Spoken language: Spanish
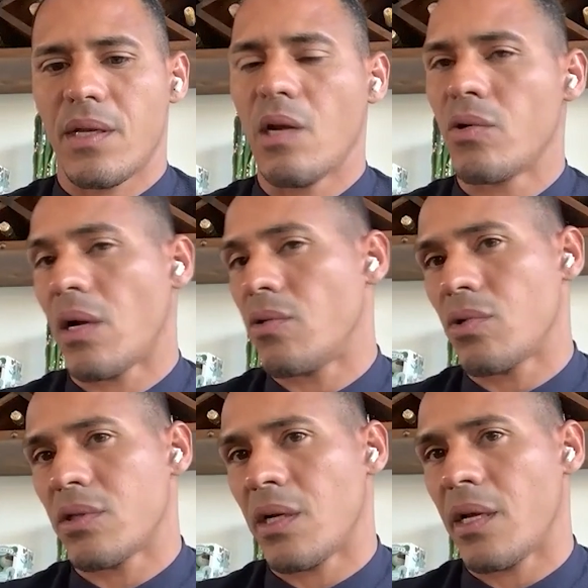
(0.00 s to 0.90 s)
lograron lograr
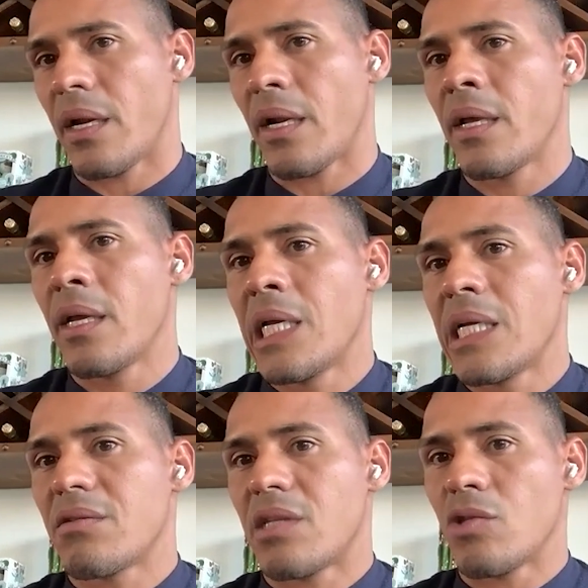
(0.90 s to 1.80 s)
uno tener
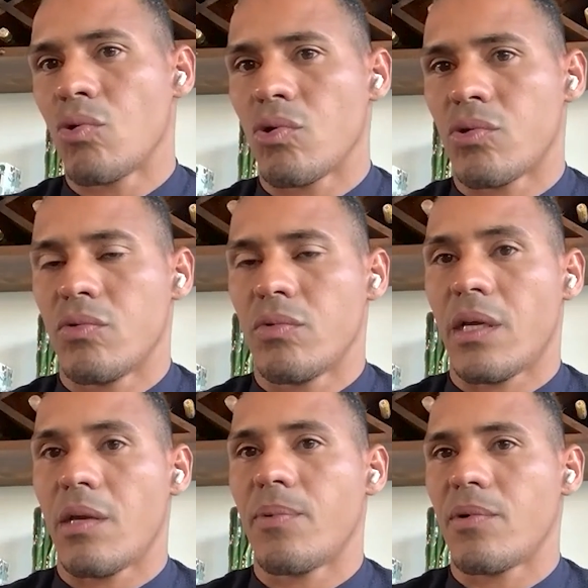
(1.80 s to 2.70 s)
títulos en un
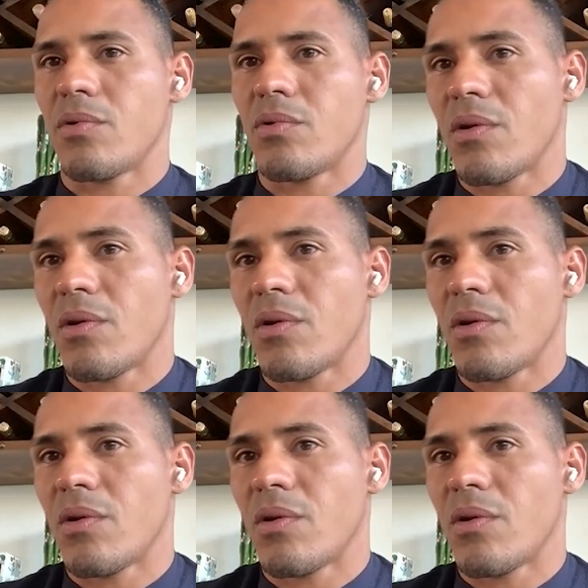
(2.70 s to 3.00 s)
equipo no,